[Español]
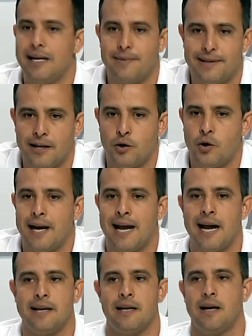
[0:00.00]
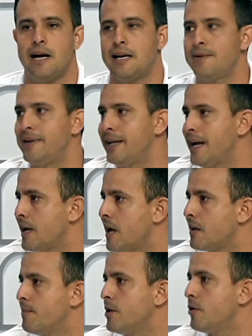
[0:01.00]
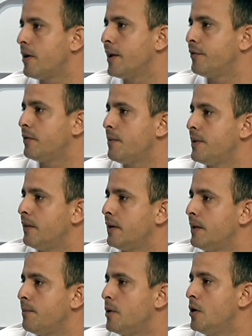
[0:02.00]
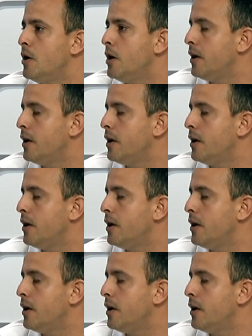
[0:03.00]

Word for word: nivel de Agrocanaria, a nivel de Canarias mejor queso también tenemos.